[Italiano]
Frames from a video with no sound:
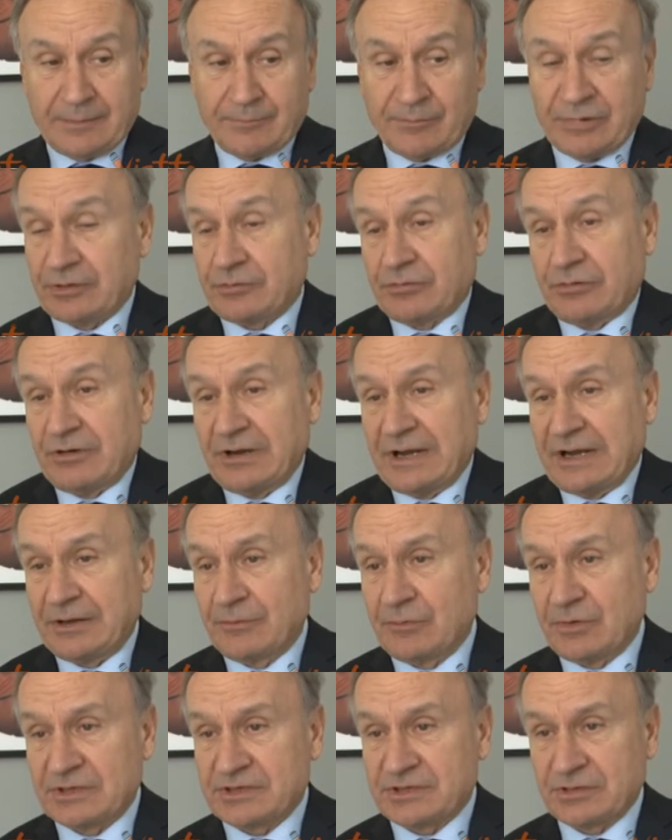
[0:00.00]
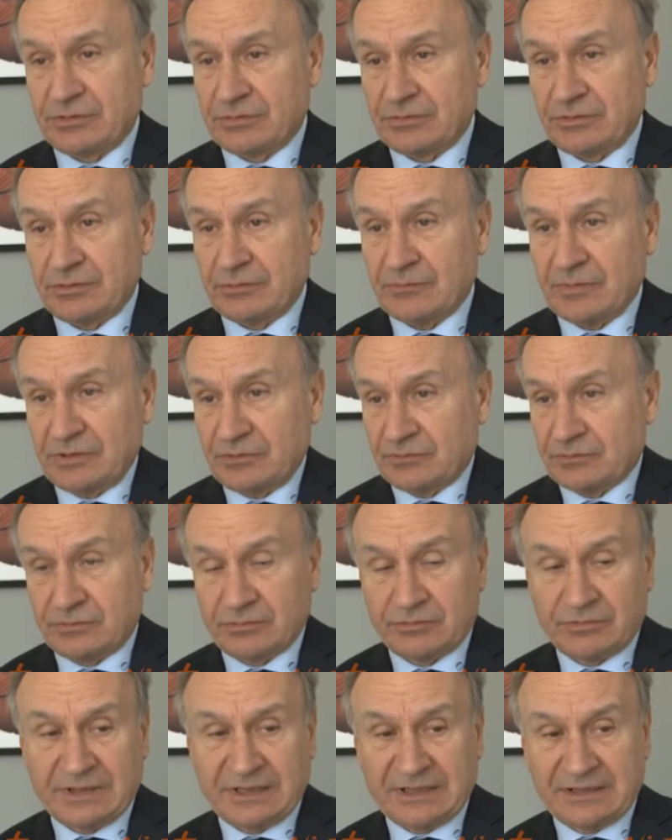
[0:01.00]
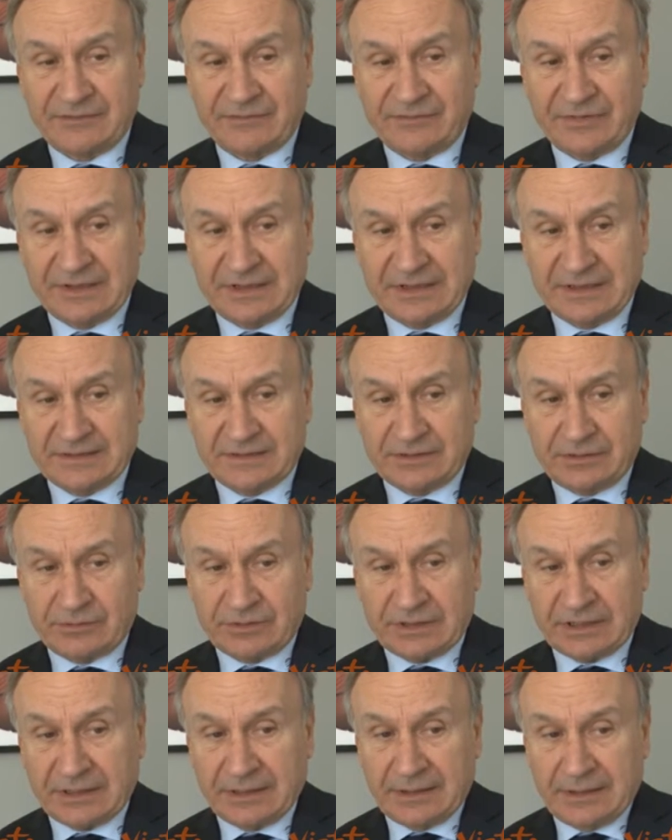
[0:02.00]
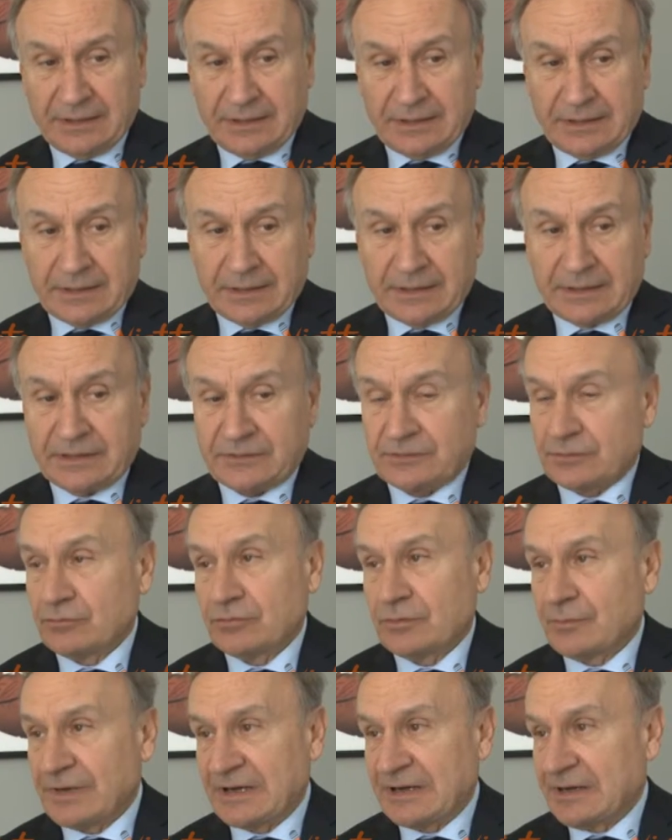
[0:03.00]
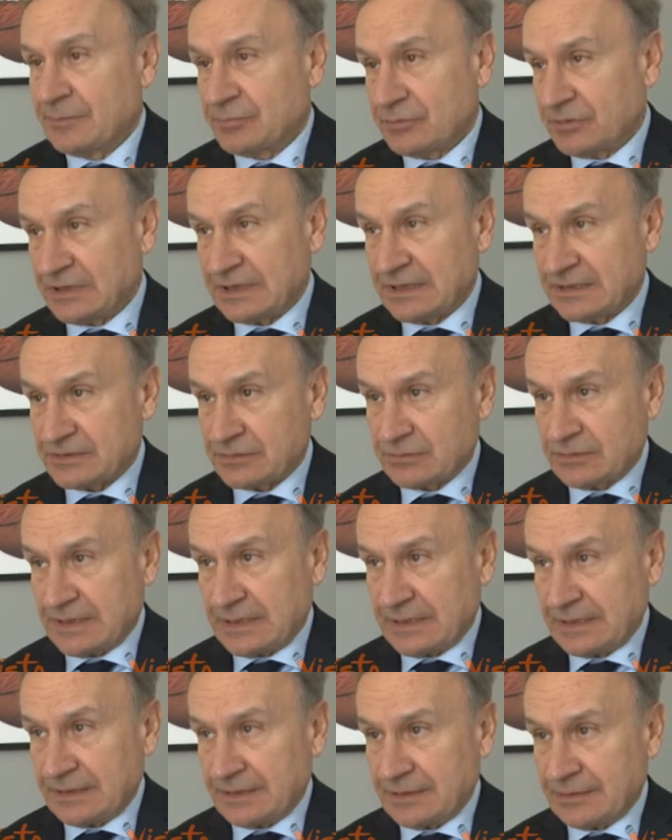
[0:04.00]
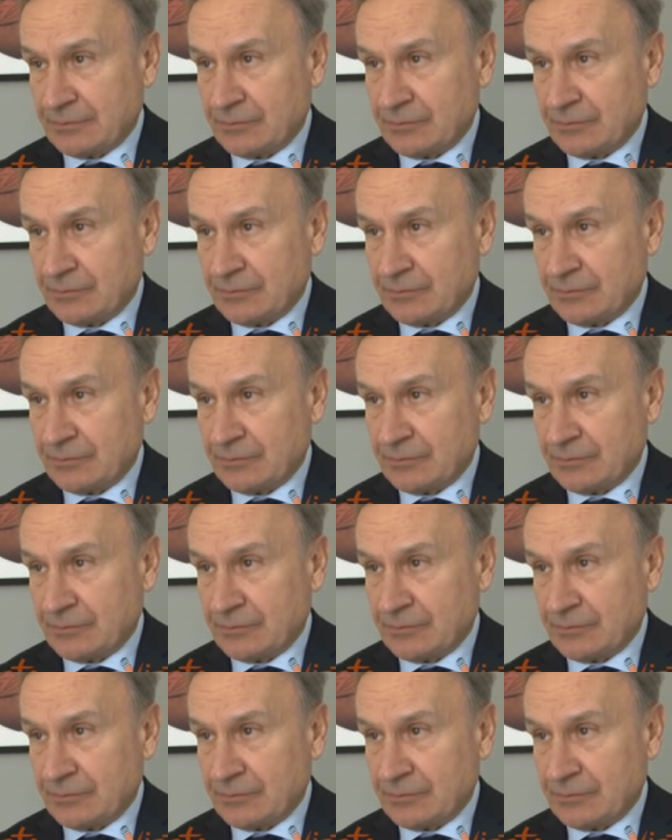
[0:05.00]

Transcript: per coronare quel sogno. Quando sono tornato in federazione e nessuno parla più di nazionale.